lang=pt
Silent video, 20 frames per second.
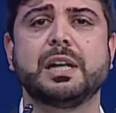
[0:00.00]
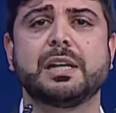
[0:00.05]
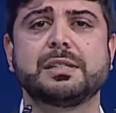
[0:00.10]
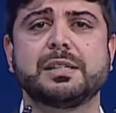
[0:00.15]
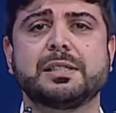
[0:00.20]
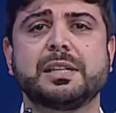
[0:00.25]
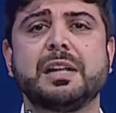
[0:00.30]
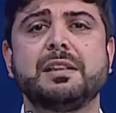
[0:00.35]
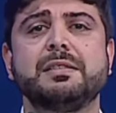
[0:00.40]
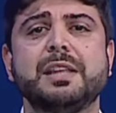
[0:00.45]

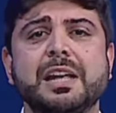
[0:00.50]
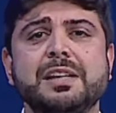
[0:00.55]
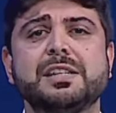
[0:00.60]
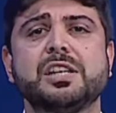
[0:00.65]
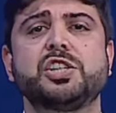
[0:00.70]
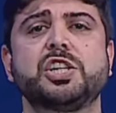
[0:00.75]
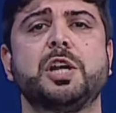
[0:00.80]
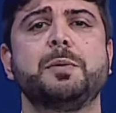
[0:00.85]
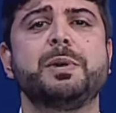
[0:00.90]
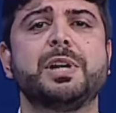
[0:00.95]
essa tendência
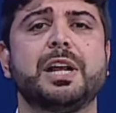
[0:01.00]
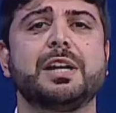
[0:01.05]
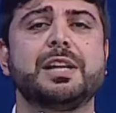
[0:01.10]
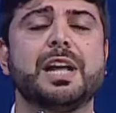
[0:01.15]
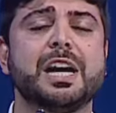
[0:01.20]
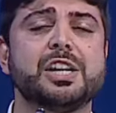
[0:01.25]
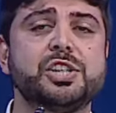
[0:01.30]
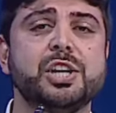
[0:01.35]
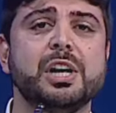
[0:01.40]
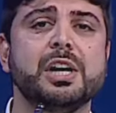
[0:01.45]
de
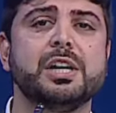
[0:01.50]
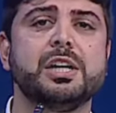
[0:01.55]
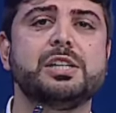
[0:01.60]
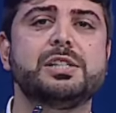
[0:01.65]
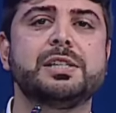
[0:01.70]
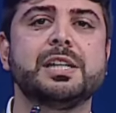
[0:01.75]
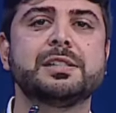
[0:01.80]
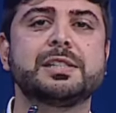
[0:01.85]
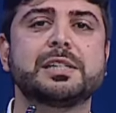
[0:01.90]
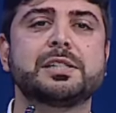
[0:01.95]
criminalidade e de
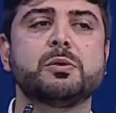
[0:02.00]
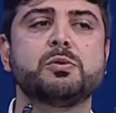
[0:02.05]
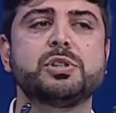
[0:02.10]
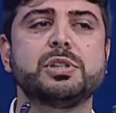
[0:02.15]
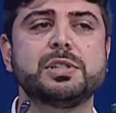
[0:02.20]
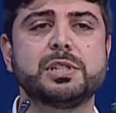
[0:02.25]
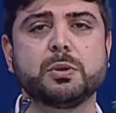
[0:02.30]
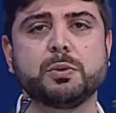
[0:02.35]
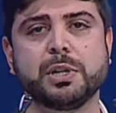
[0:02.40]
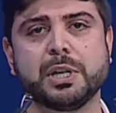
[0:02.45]
sensação de
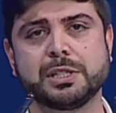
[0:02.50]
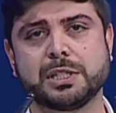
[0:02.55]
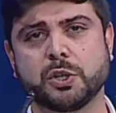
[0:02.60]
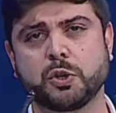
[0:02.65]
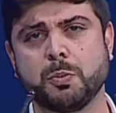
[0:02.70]
insegurança,